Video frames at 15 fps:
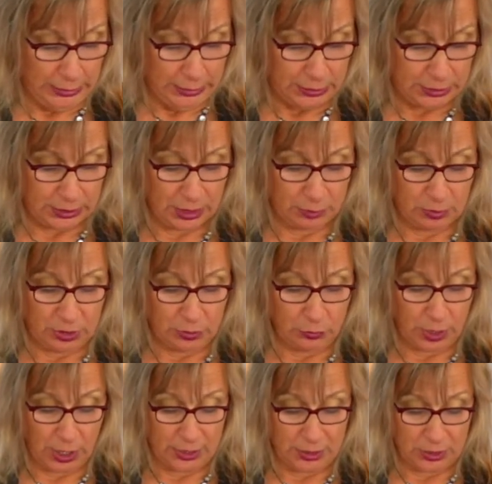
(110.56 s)
Ich gebe Ihnen
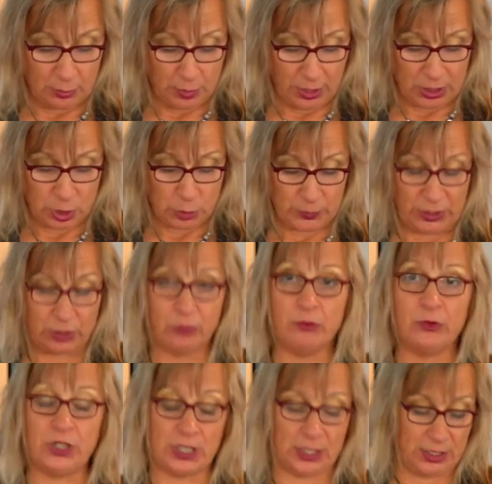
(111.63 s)
nun einige Beispiele
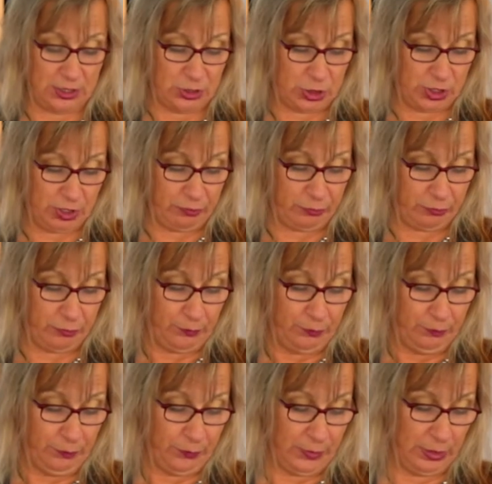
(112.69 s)
für die Eigenschaften.
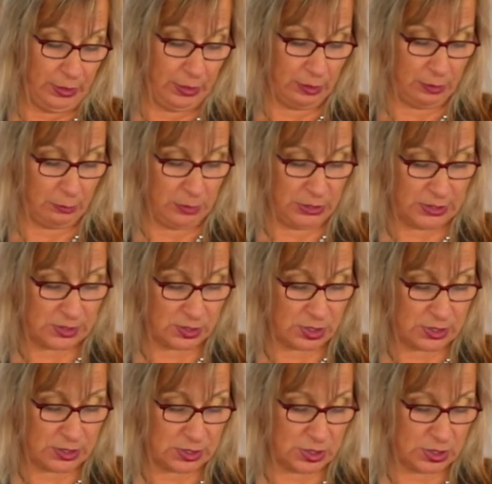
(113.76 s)

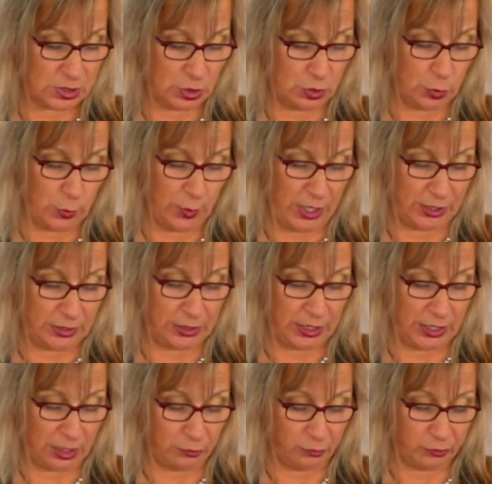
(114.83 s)
Minisys soll über einen
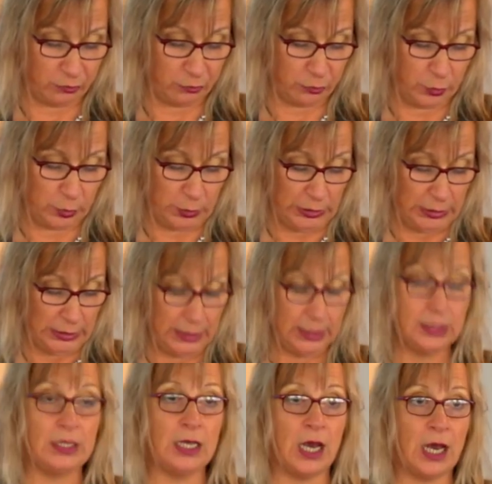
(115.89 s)
Kern verfügen,
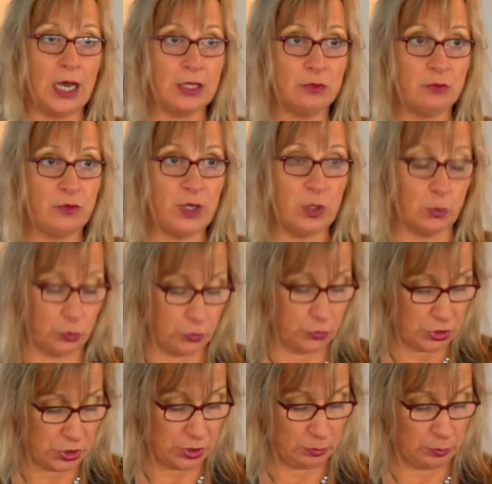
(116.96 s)
der hardware-
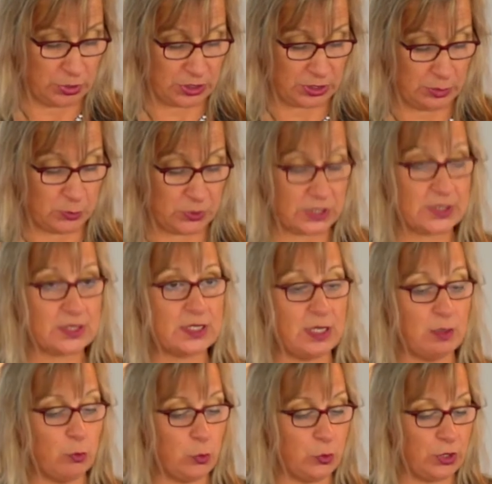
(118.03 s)
und
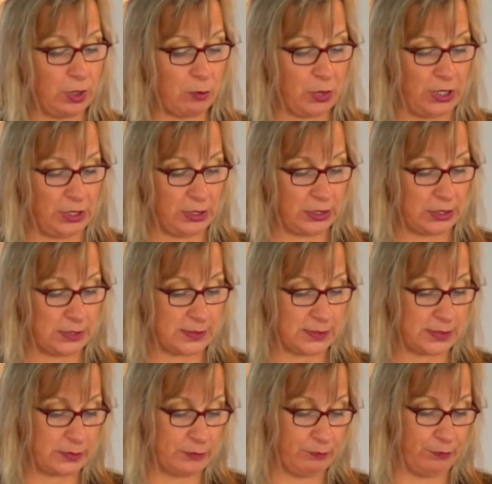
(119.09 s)
betriebssystem unabhängig
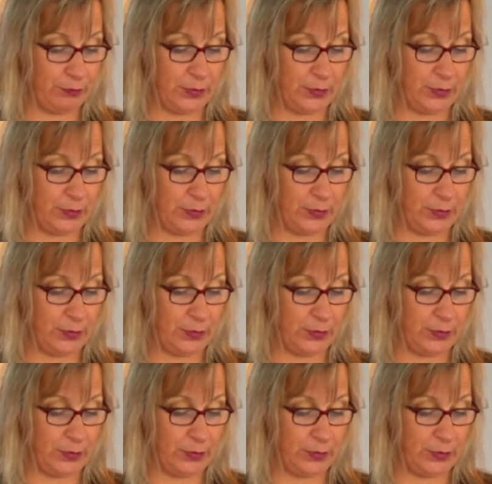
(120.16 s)
ist.